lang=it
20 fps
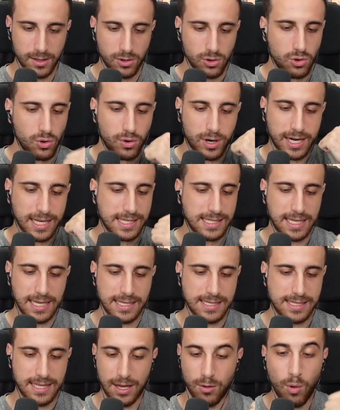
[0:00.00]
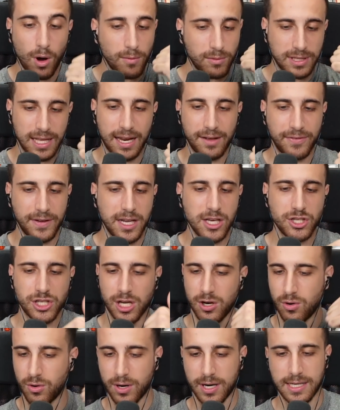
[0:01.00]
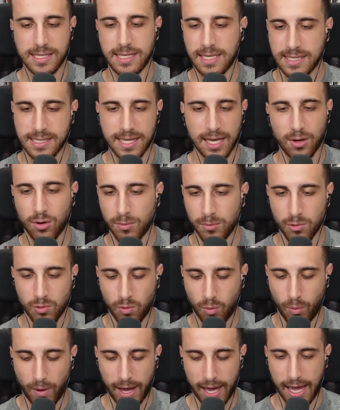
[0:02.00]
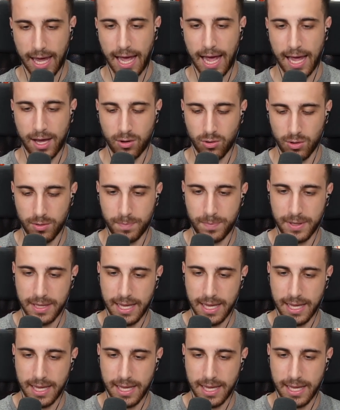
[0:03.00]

non resiste, l'uovo della Fenice non resiste comunque ai colpi